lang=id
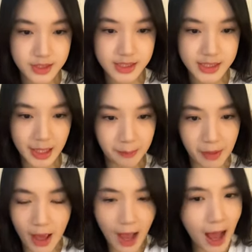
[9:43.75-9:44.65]
scam
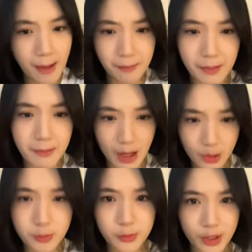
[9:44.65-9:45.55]
apa
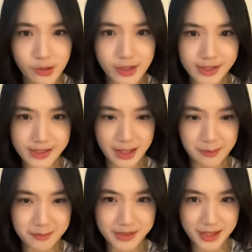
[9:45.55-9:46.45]
baru mulai udah
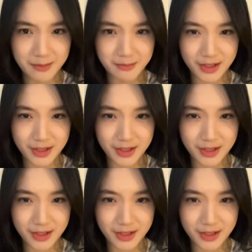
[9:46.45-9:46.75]
scam scam